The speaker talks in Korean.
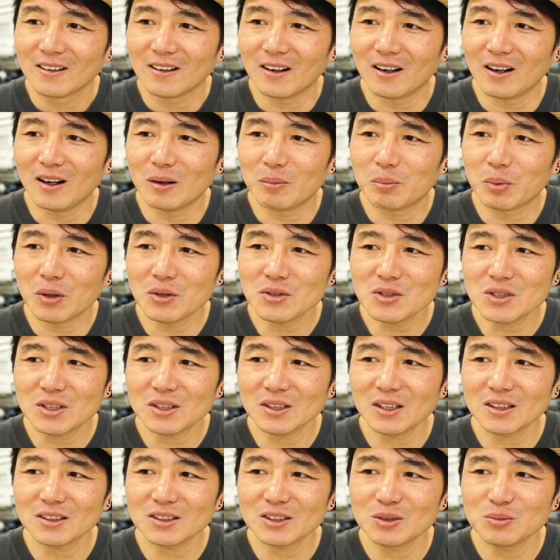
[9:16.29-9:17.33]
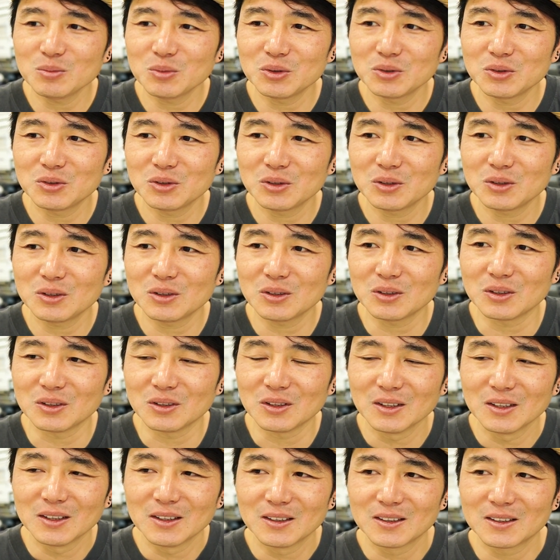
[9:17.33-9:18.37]
아 펀칭 하시는 분들
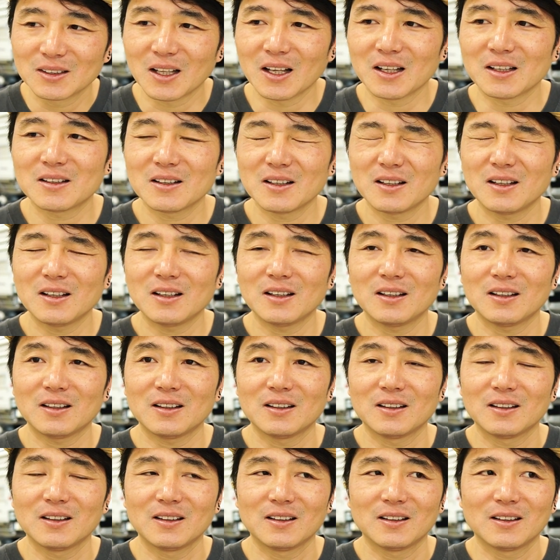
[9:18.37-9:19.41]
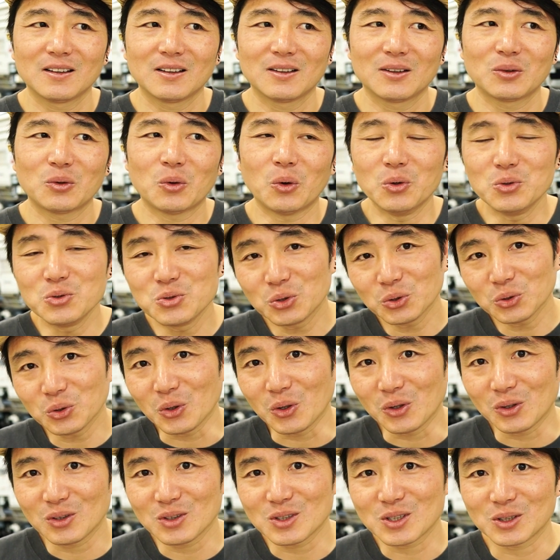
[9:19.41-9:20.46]
되게 건조도
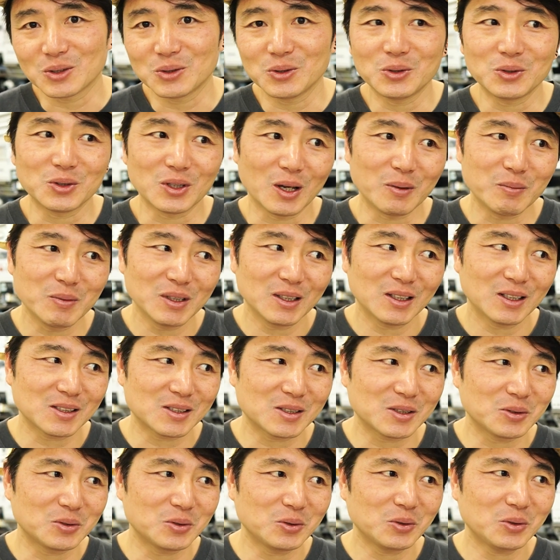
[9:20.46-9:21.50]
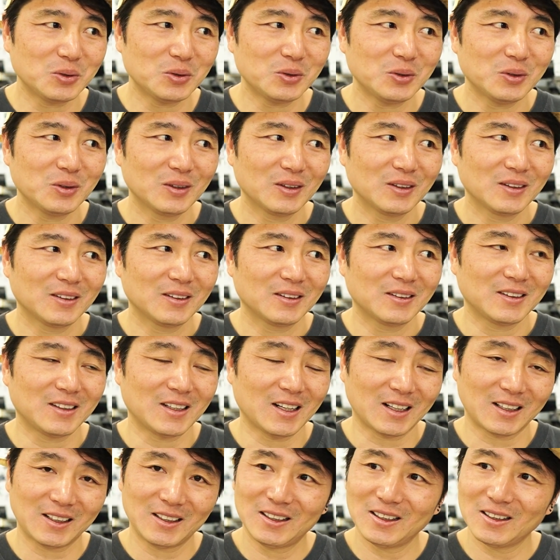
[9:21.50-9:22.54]
있으시고 예민하시고
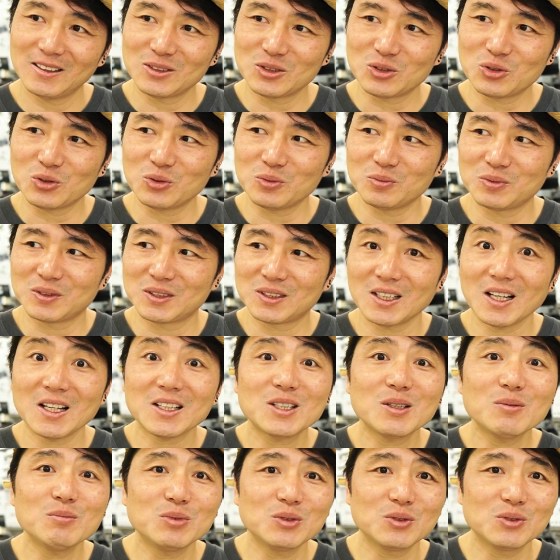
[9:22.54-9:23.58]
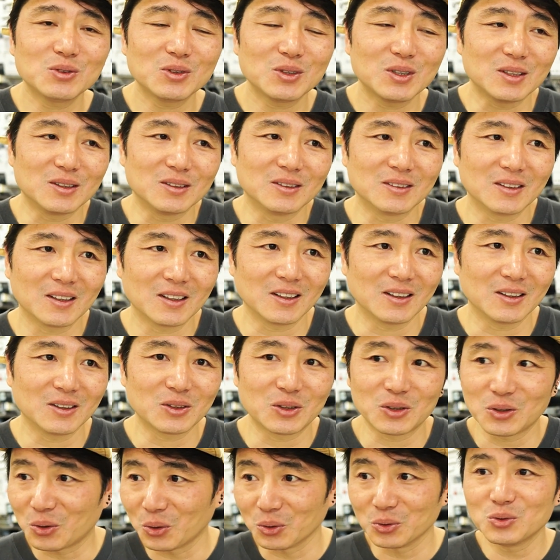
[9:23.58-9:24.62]
약간 좀 세신 분들이 있는데
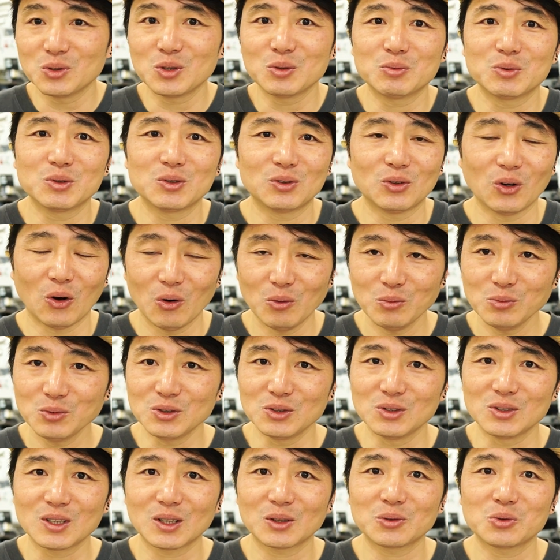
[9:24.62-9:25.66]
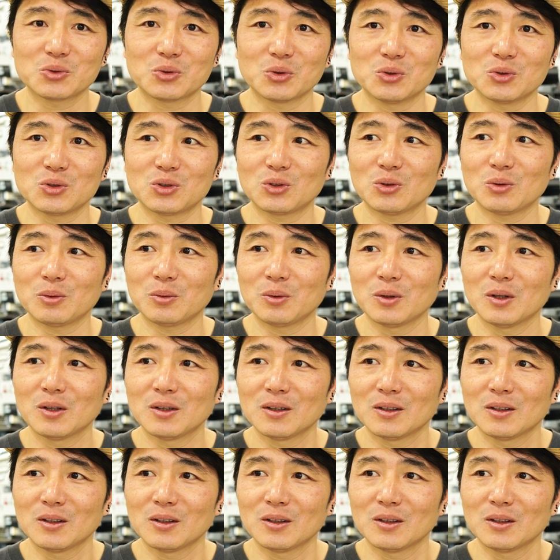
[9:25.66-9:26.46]
교수님은 너무 인상도 좋으시고